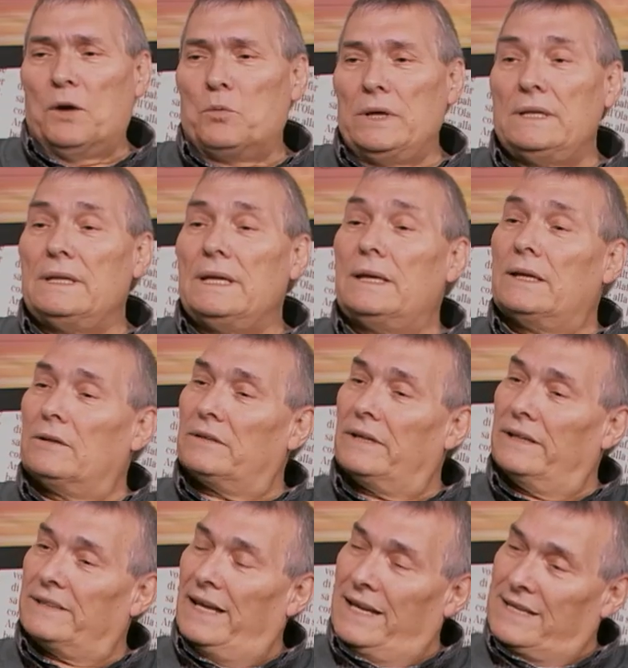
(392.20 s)
quindi,
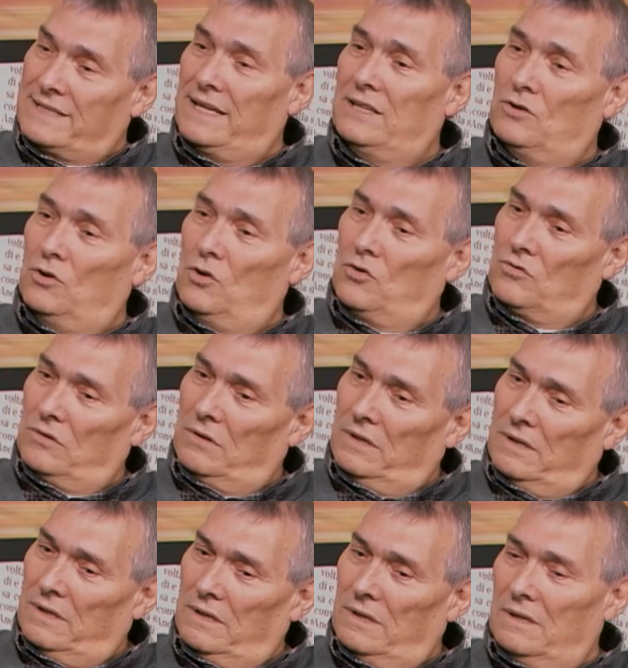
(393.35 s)
essendo,
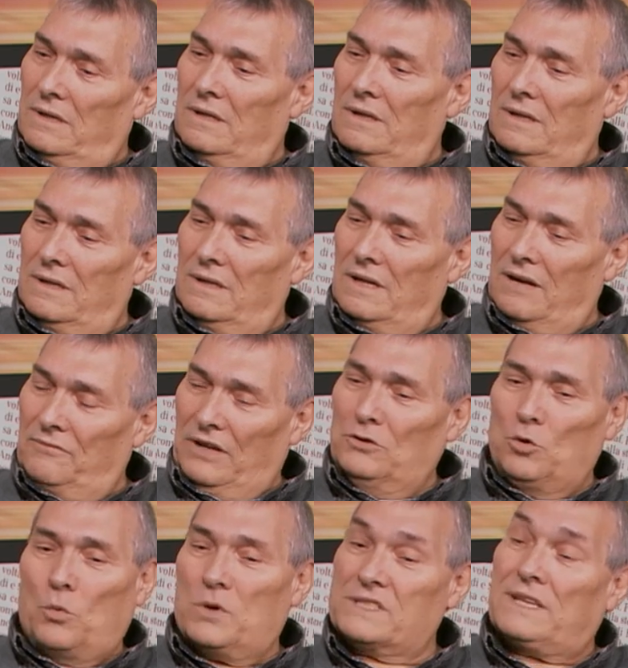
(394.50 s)
eh,
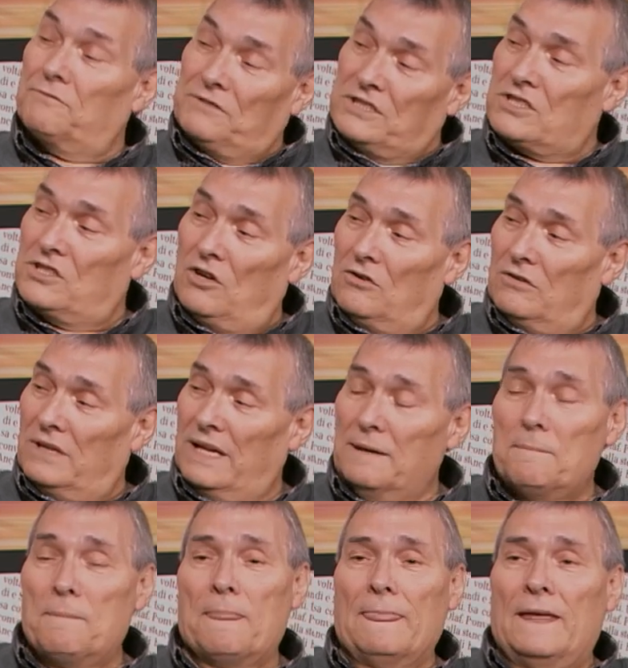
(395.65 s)
avendo questa
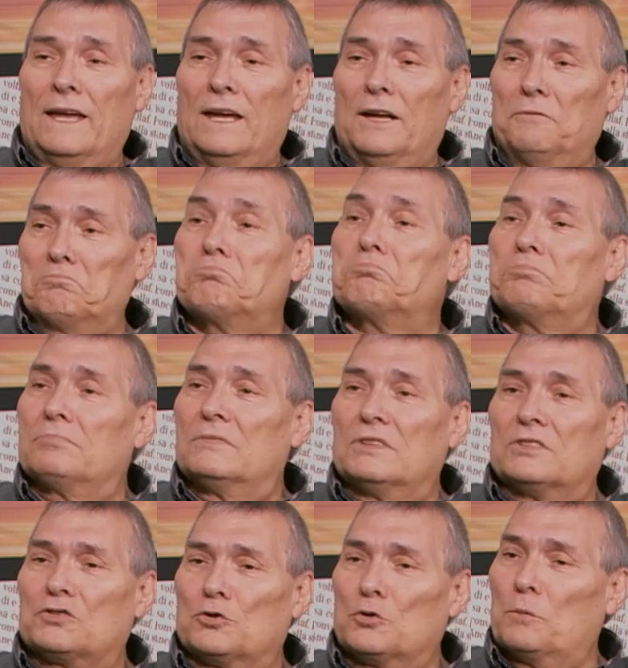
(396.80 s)
visione,
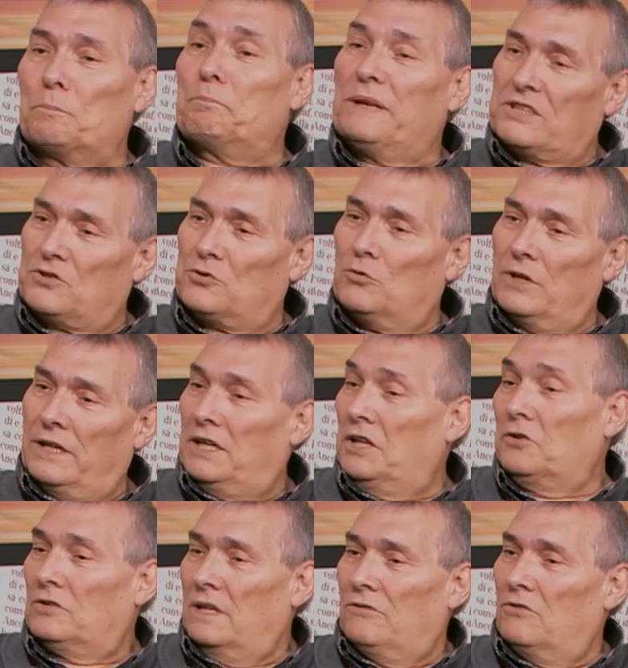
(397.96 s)
sono persone che
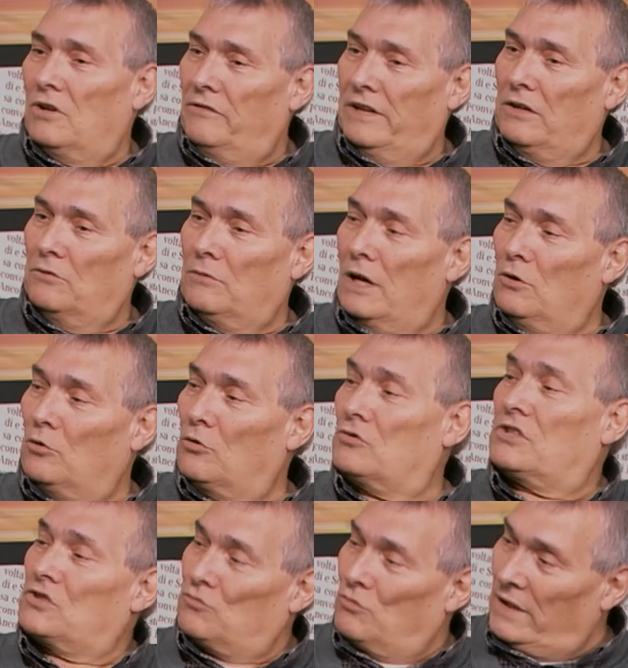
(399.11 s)
non devono avere una loro
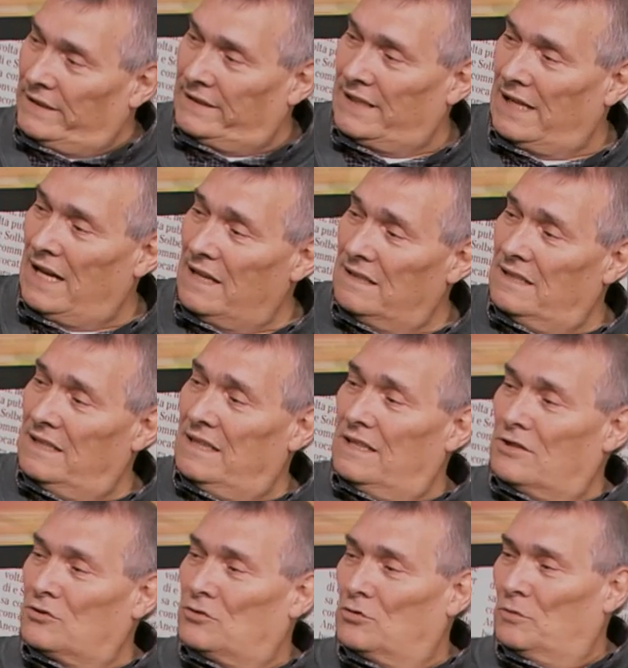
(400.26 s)
sessualità,
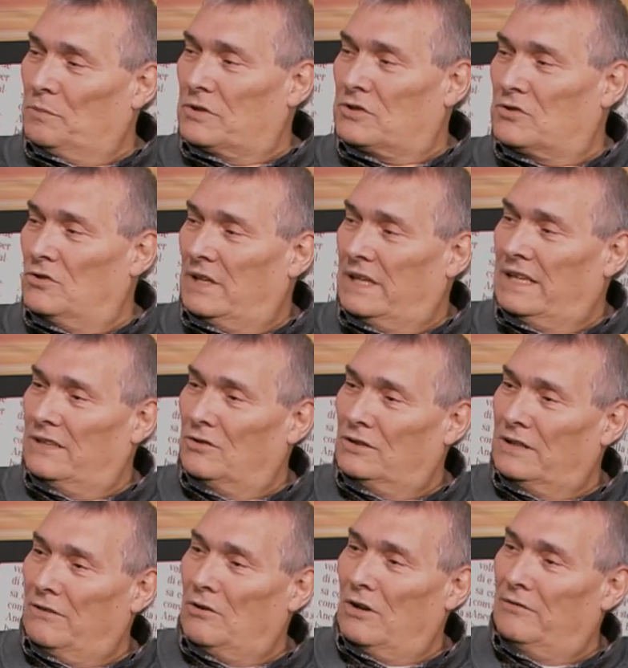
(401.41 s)
sono persone che non
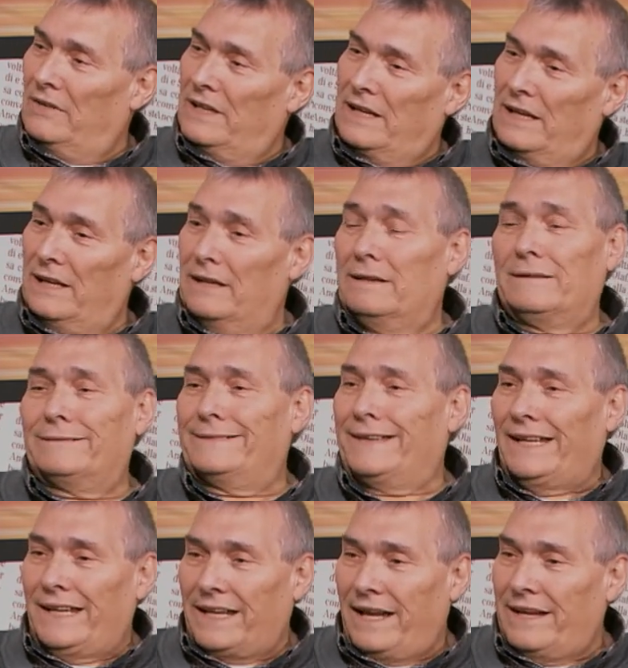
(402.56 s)
devono avere
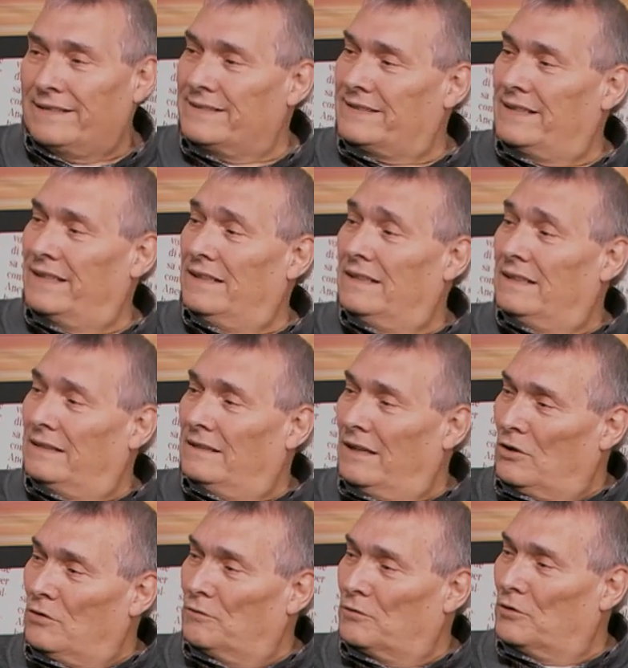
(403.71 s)
tenerezze nei
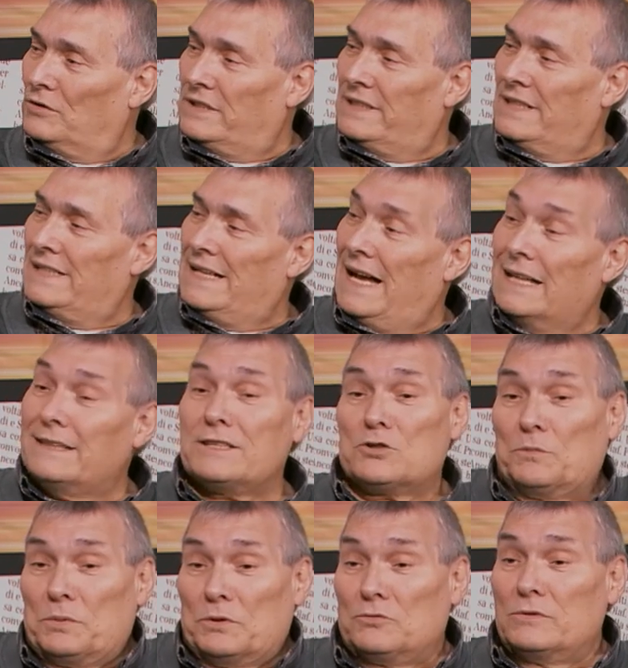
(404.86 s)
confronti degli altri,
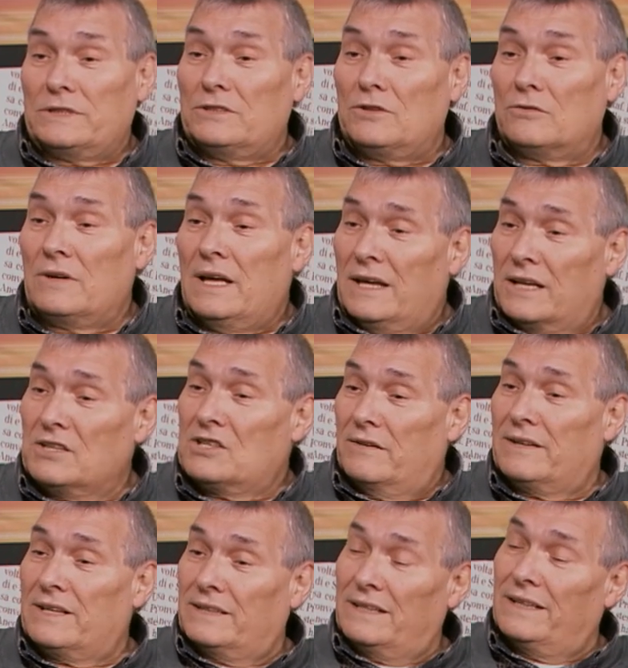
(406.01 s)
soprattutto di non
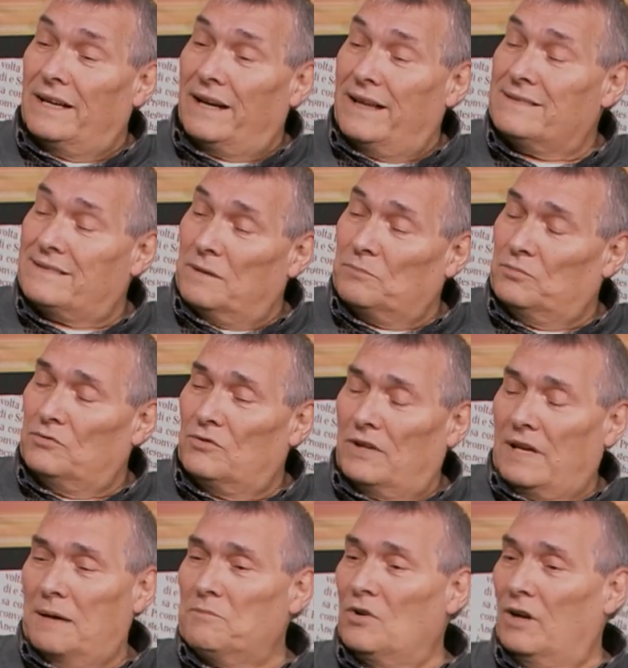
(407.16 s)
ricevere tenerezze appunto
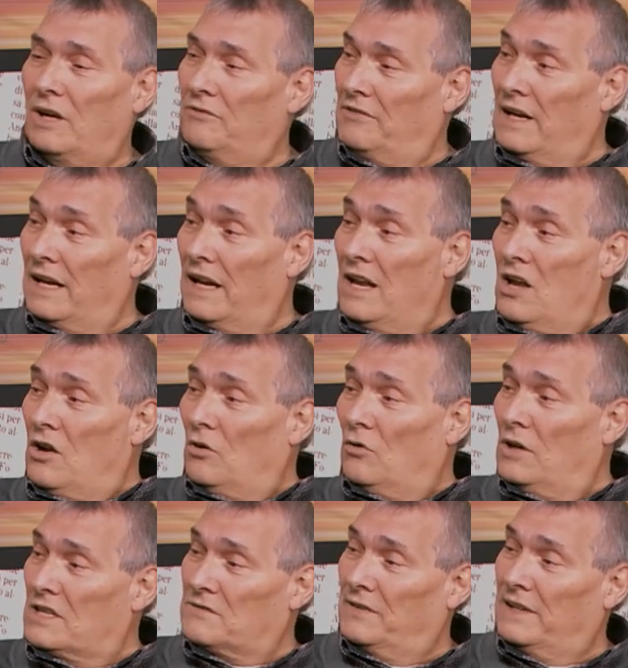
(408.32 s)
che abbiano a che fare con
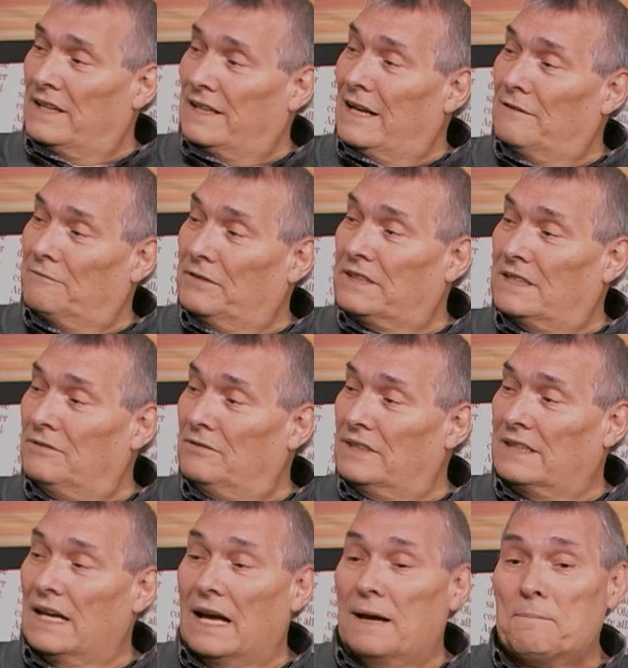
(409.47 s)
la sfera
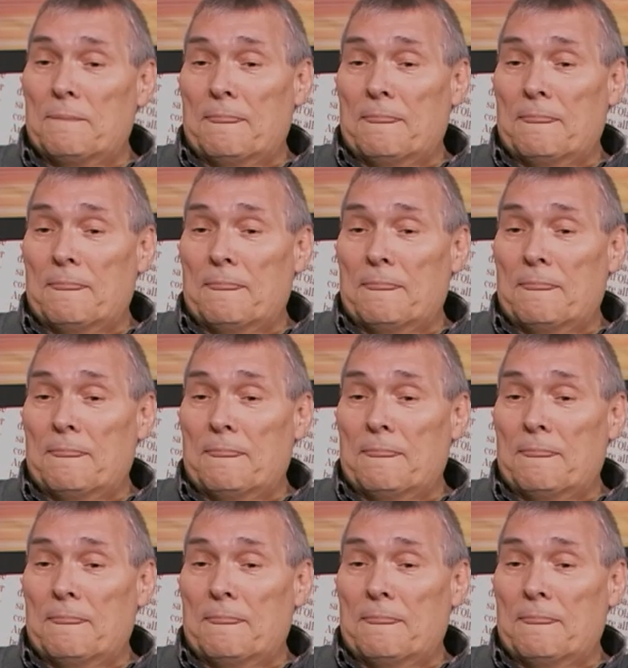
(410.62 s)
dell'affettività.